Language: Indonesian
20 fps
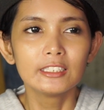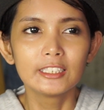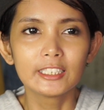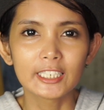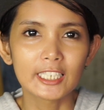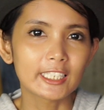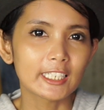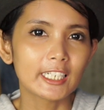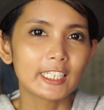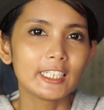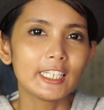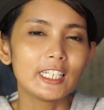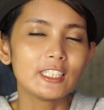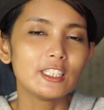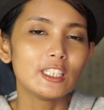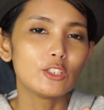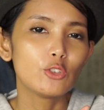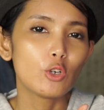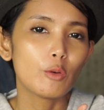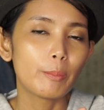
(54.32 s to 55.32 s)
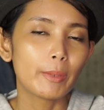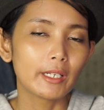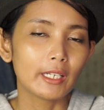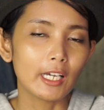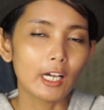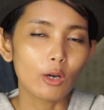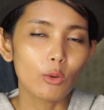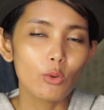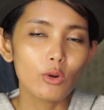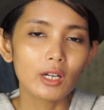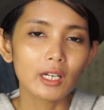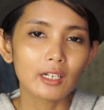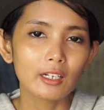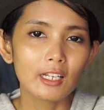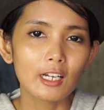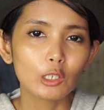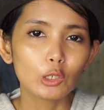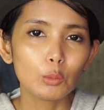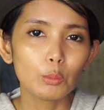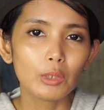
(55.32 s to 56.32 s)
Dengarkan aja jawaban aku
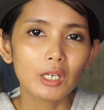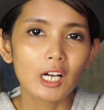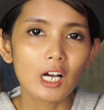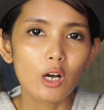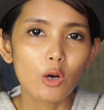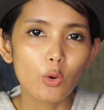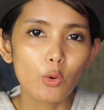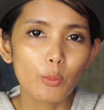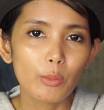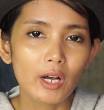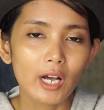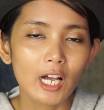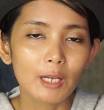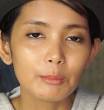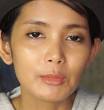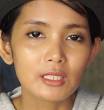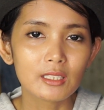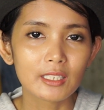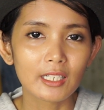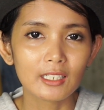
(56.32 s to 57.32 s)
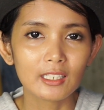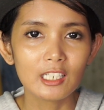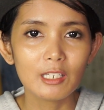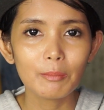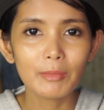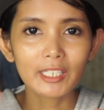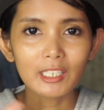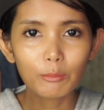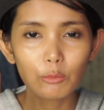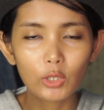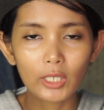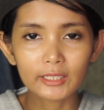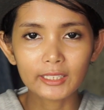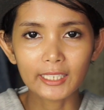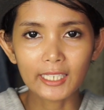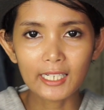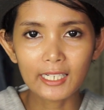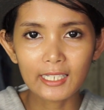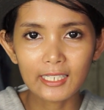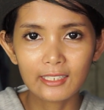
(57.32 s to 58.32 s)
Karena aku mau menghabiskan 5000
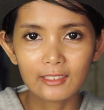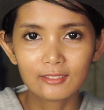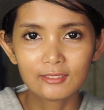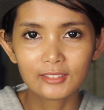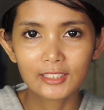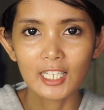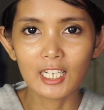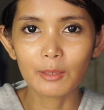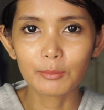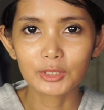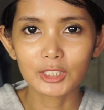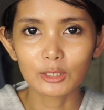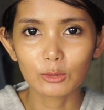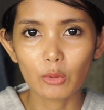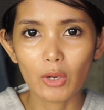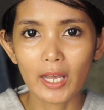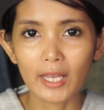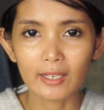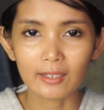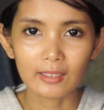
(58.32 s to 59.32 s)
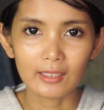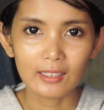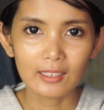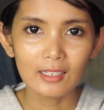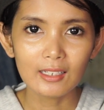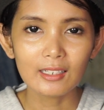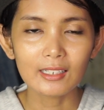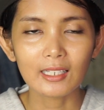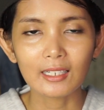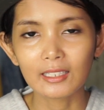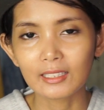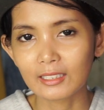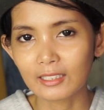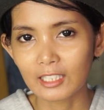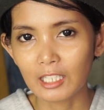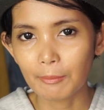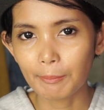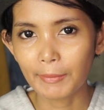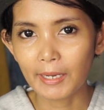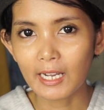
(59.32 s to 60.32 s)
kata dalam satu hari. Karena
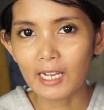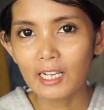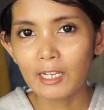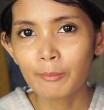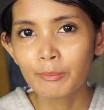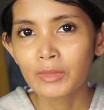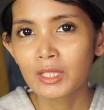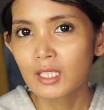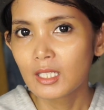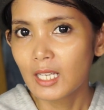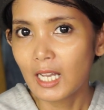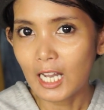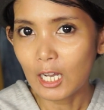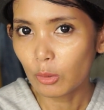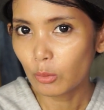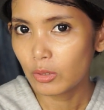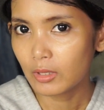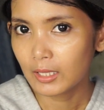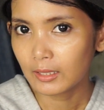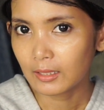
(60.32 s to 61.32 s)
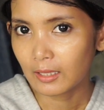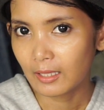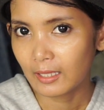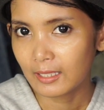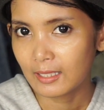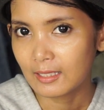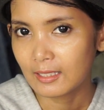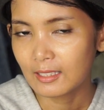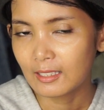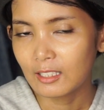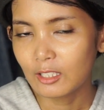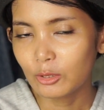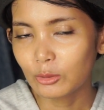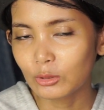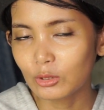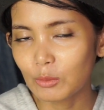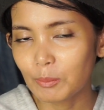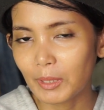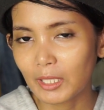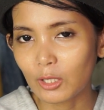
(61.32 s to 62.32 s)
kenapa? Aku ingatan lagi
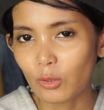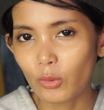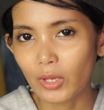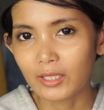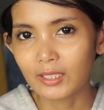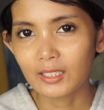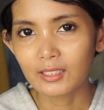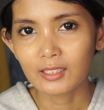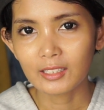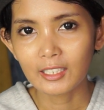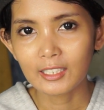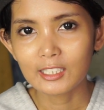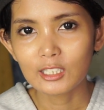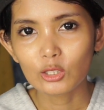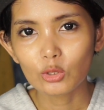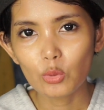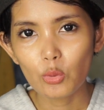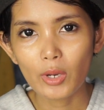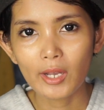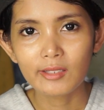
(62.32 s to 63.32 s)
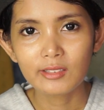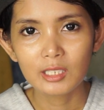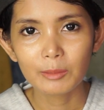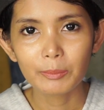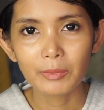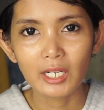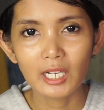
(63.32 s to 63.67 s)
untuk para wanita itu wajib